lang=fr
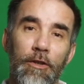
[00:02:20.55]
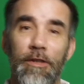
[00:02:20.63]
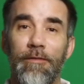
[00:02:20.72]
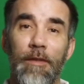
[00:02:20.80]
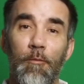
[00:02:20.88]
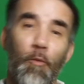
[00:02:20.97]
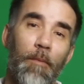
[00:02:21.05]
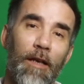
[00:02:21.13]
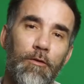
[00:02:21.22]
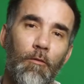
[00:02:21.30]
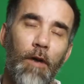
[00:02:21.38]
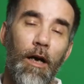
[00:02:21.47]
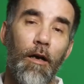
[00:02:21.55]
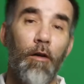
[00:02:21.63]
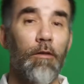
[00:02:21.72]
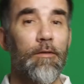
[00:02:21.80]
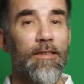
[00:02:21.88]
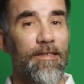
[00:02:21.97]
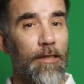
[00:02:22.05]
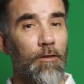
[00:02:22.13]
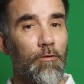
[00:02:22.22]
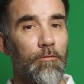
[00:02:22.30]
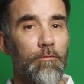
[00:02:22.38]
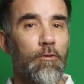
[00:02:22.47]
J'ai fait mon par 3 en
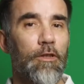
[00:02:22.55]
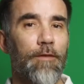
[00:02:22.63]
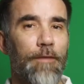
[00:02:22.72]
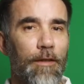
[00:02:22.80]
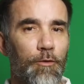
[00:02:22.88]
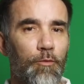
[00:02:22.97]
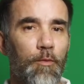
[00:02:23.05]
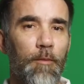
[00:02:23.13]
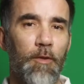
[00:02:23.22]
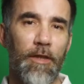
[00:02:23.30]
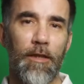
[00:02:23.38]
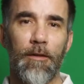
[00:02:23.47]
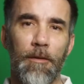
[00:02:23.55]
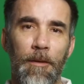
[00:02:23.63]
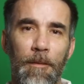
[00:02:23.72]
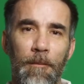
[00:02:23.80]
5 coups, j'ai fait un double bogey.